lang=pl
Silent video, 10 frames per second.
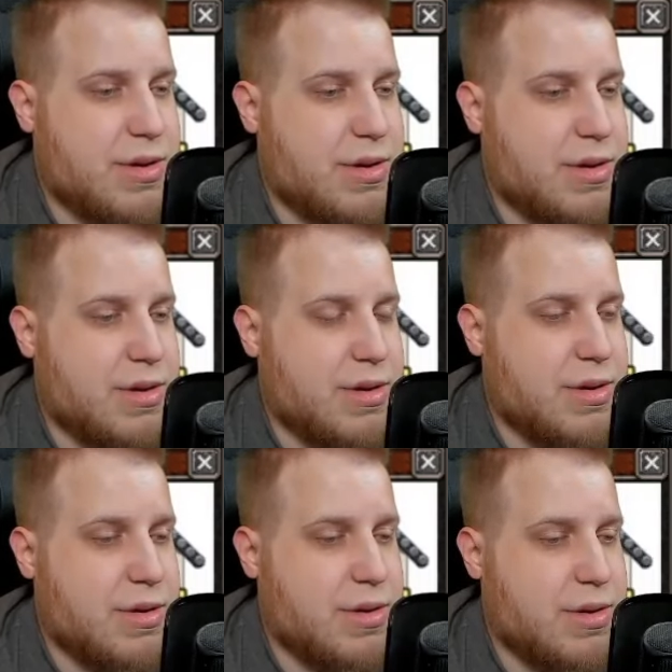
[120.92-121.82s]
yy,
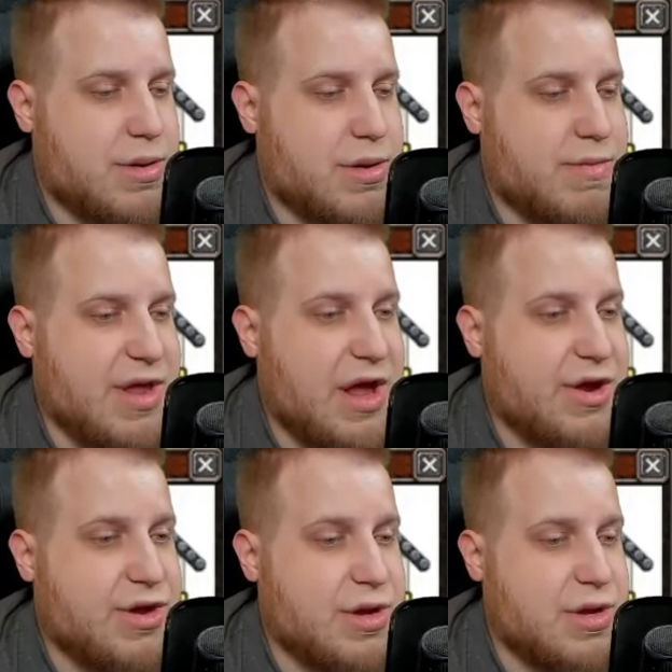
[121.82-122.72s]

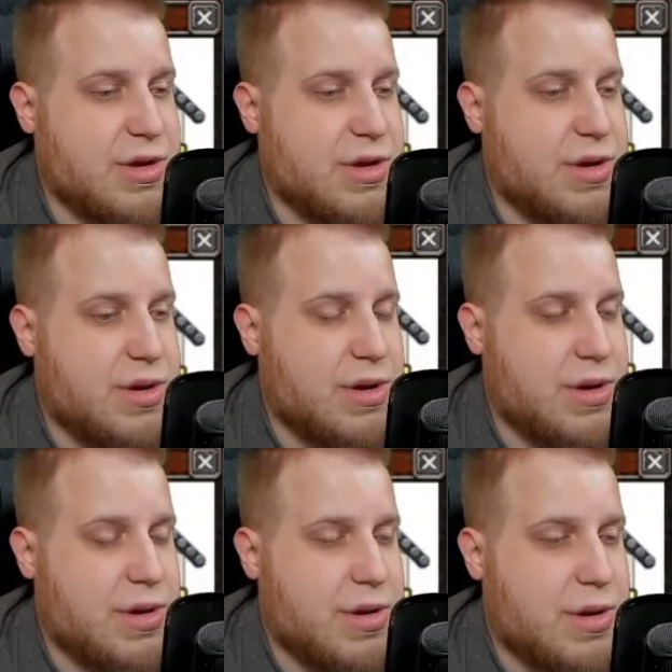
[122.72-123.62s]
12 dni,
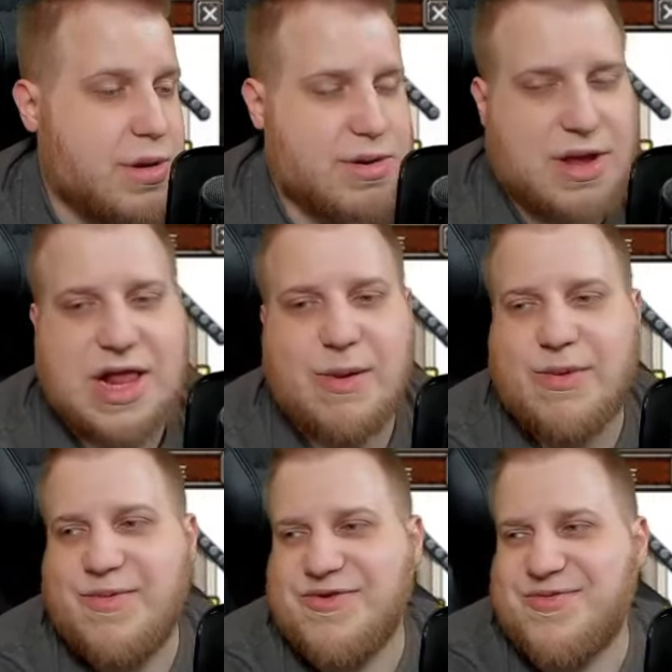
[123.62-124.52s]
no tak samo
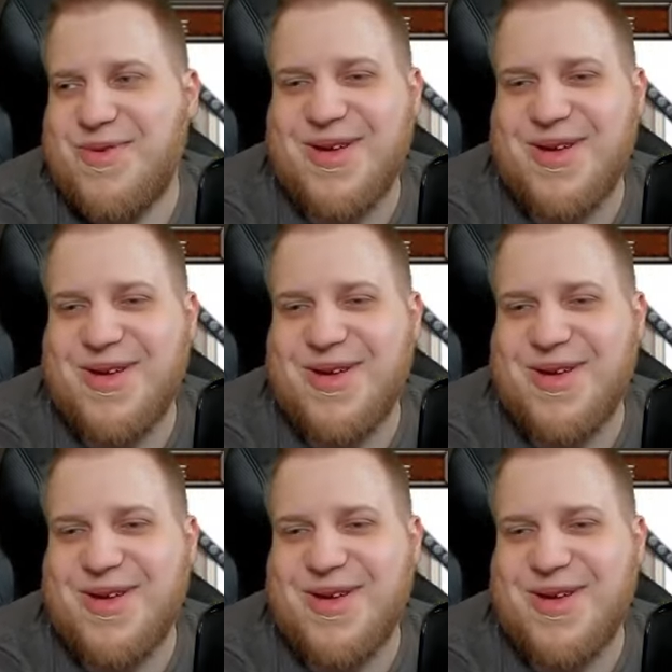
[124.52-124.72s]
mi wyszło.